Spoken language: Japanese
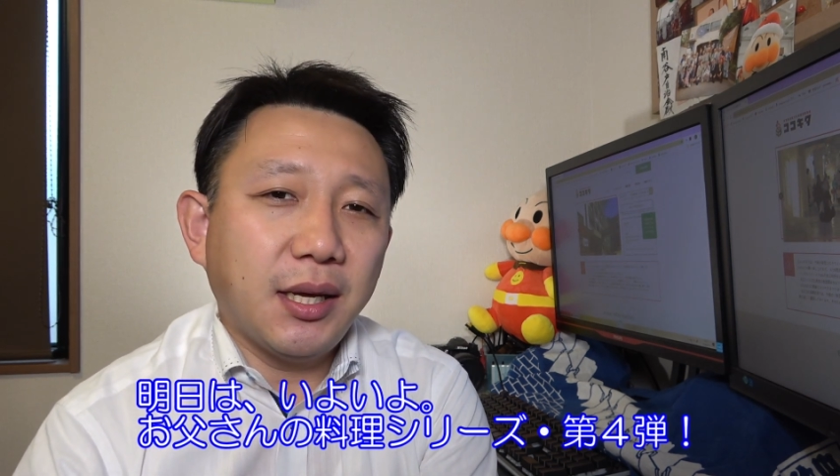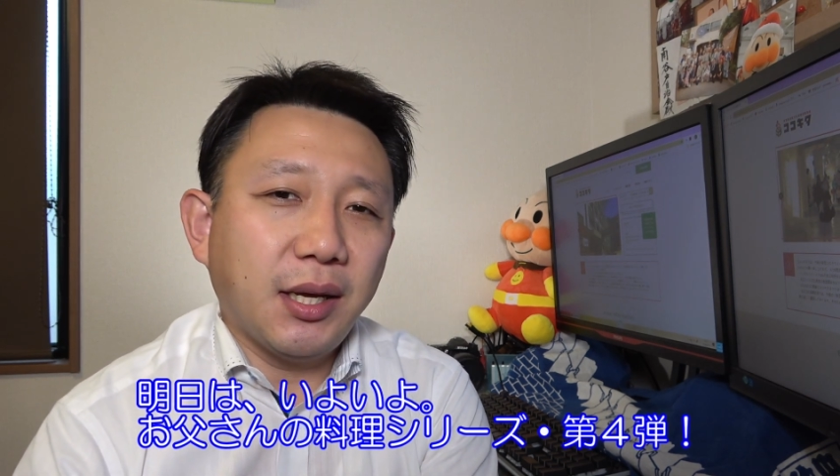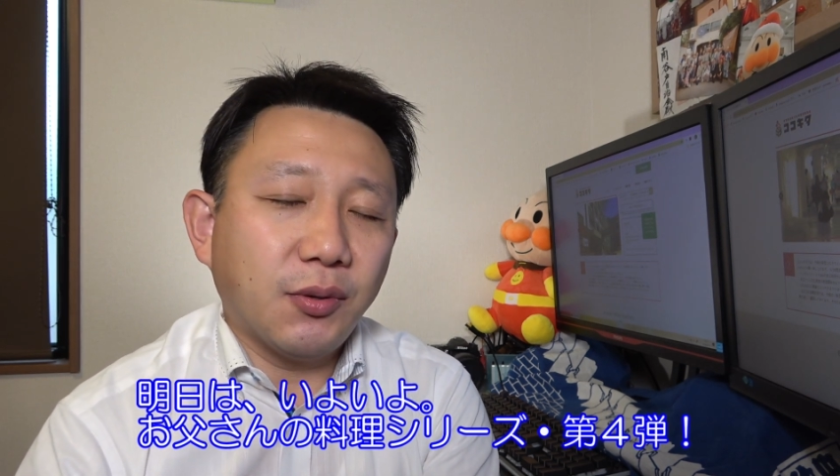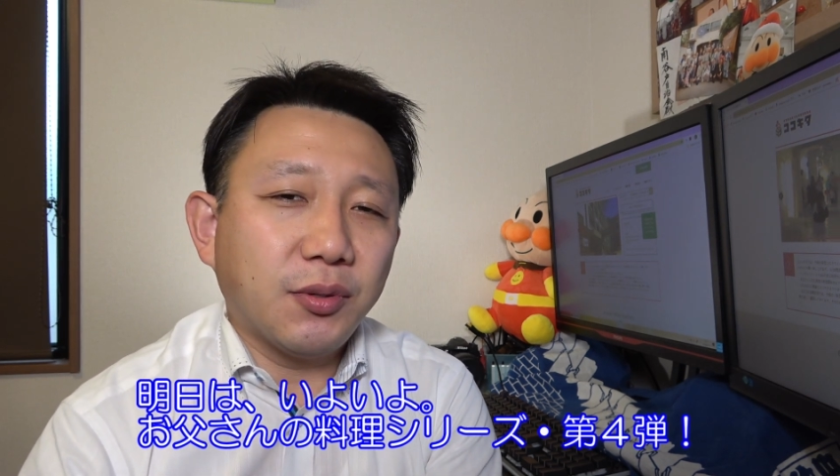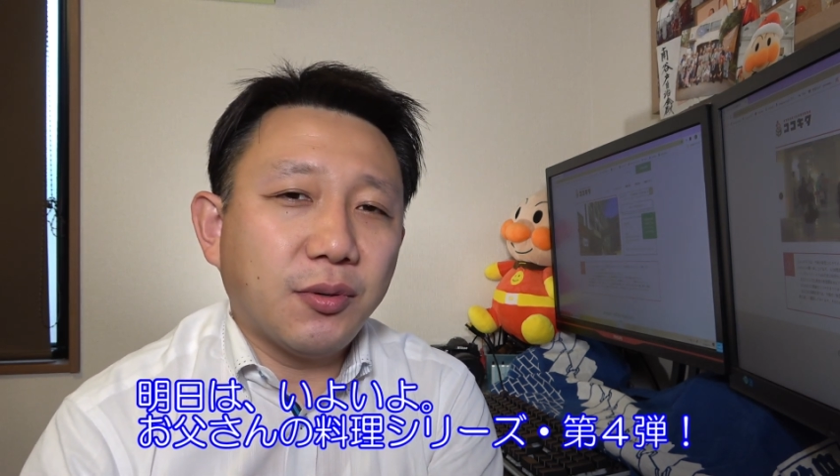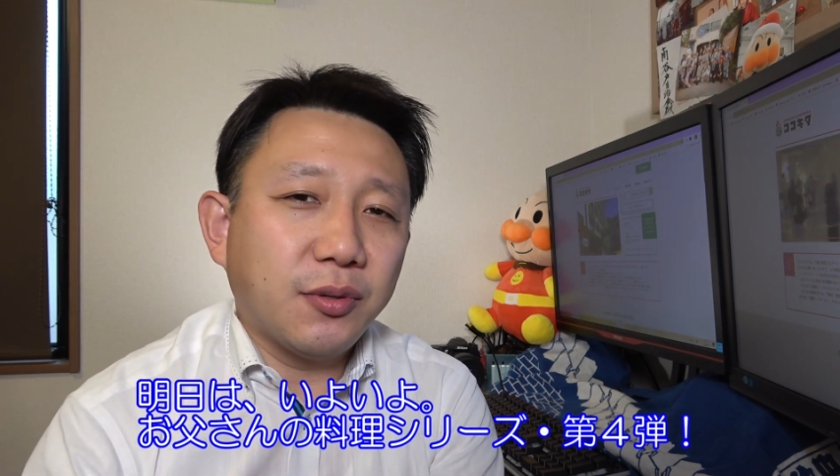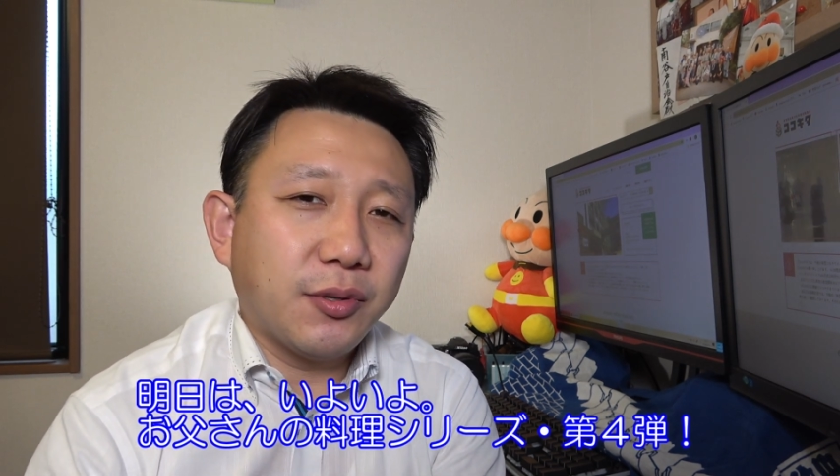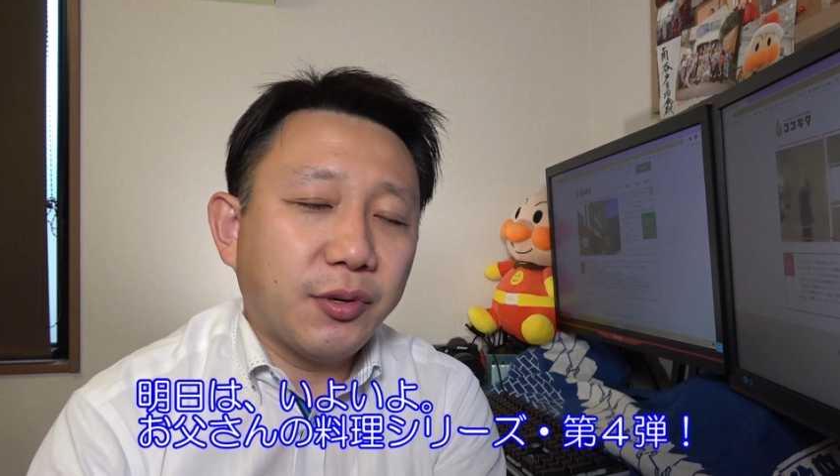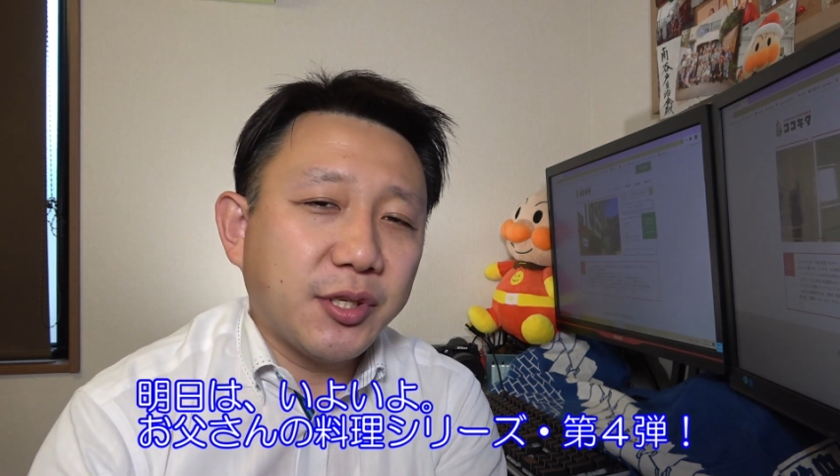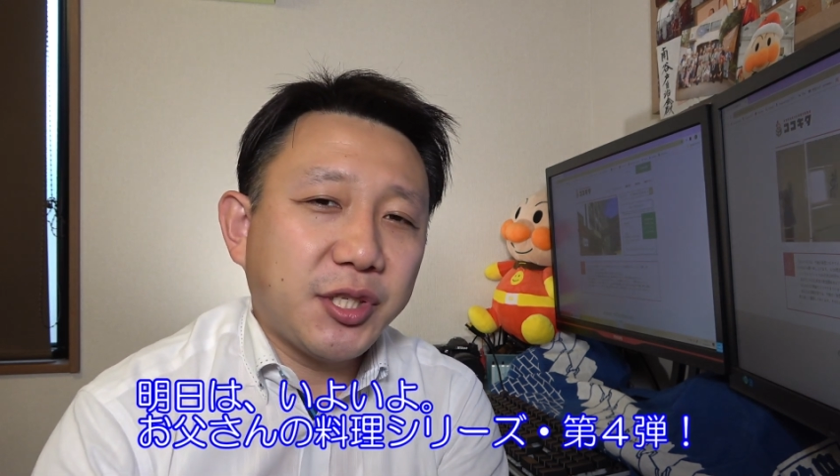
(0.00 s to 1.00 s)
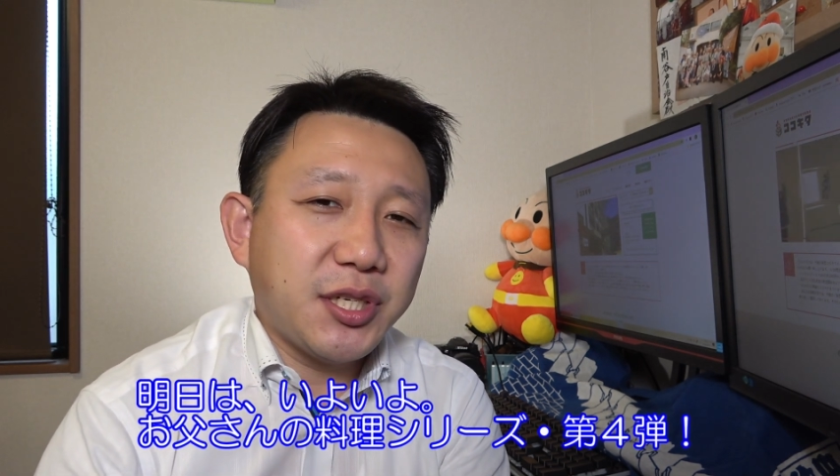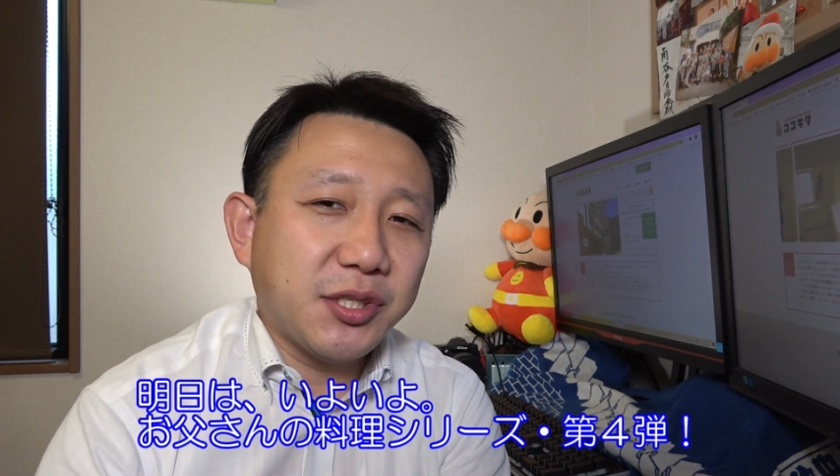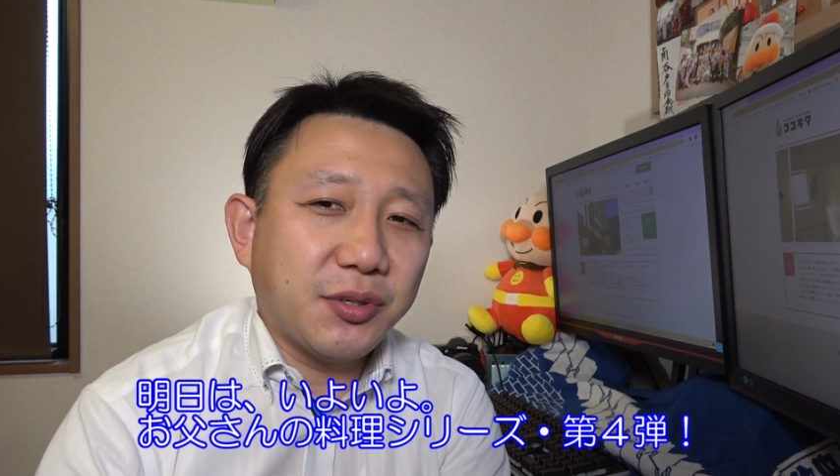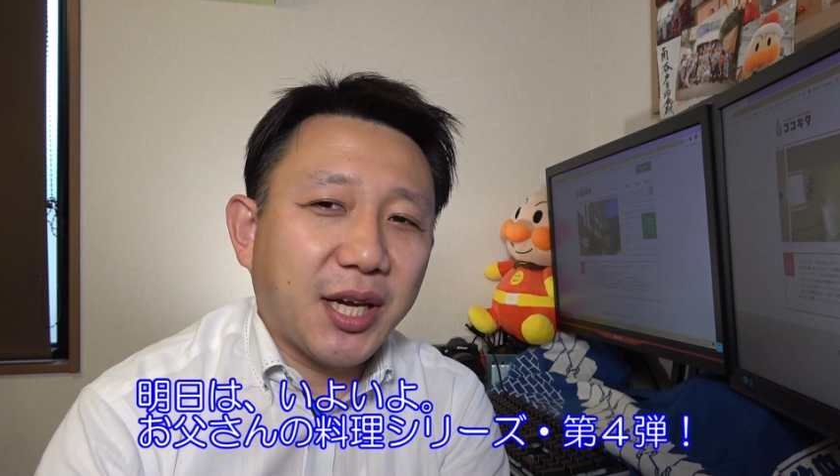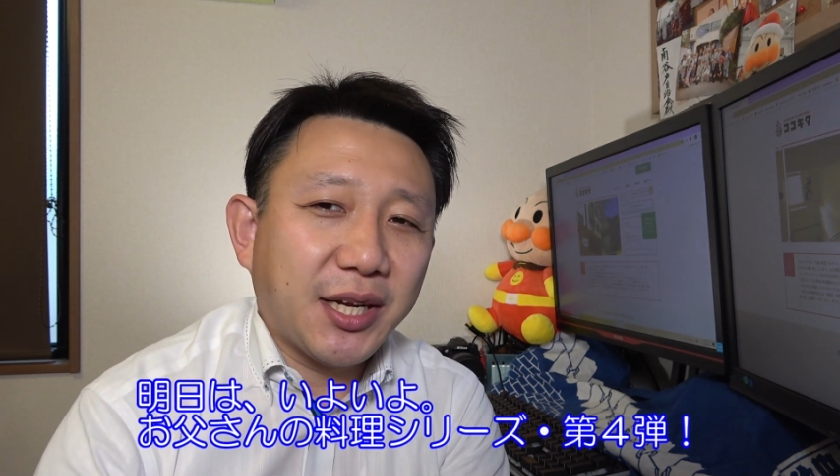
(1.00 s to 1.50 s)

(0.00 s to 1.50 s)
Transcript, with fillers: 男の料理シリーズを